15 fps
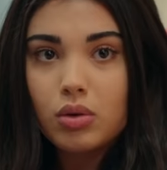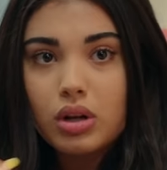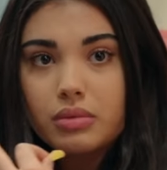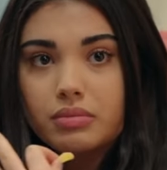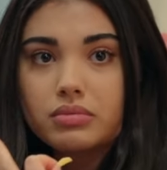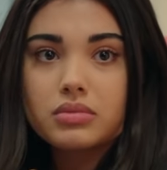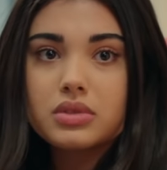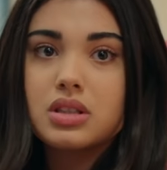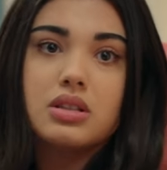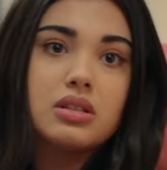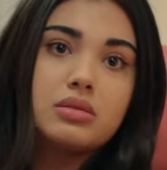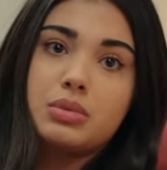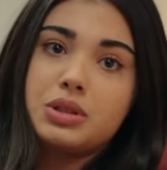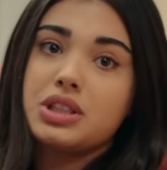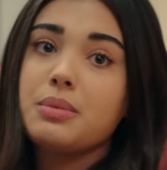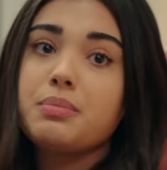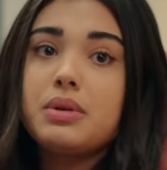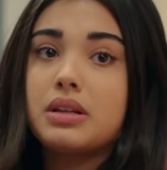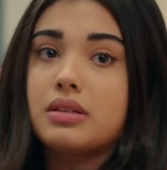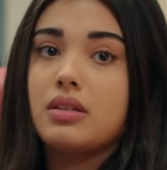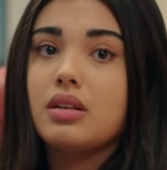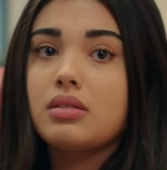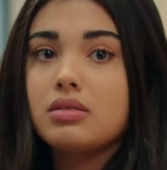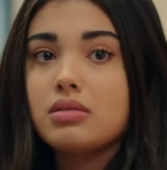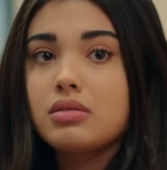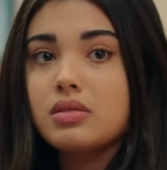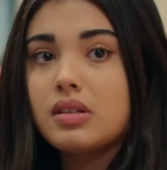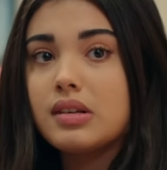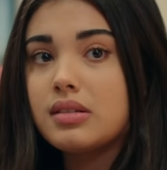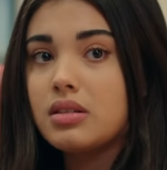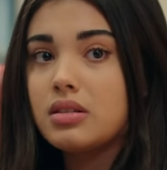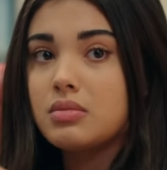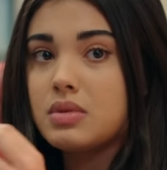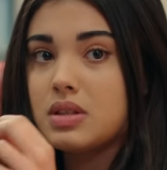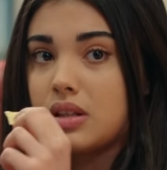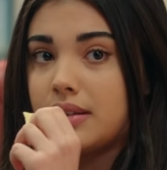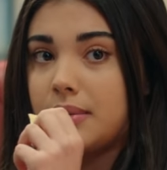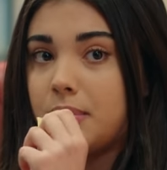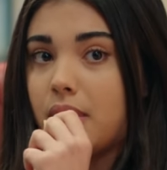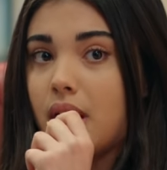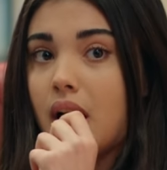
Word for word: öyle 40 yılın başı hep birlikte takılalım istedim.